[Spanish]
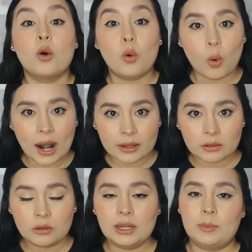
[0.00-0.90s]

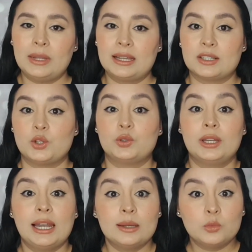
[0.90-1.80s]
Cuarto, la aplicación
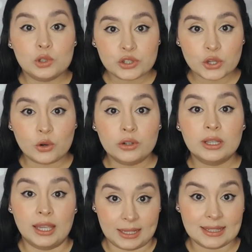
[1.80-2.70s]
de la emulsión,
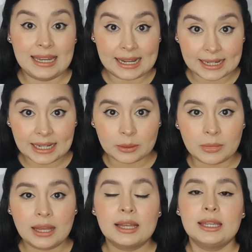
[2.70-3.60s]
que es la
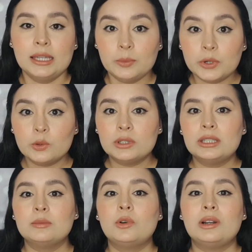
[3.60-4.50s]
crema. Y por
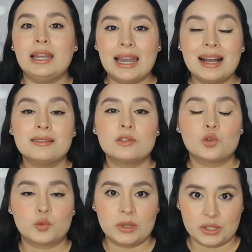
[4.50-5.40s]
último, la
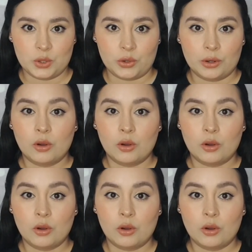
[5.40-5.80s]
suspensión.